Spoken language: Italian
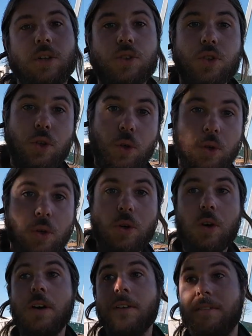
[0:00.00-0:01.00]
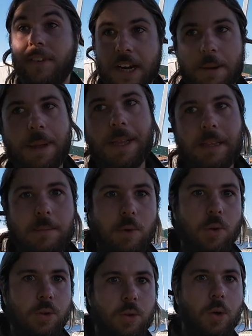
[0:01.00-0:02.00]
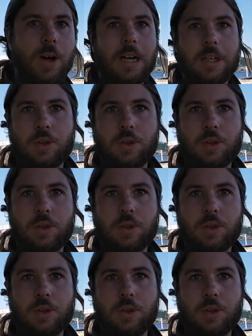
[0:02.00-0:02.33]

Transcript: sono veramente molto a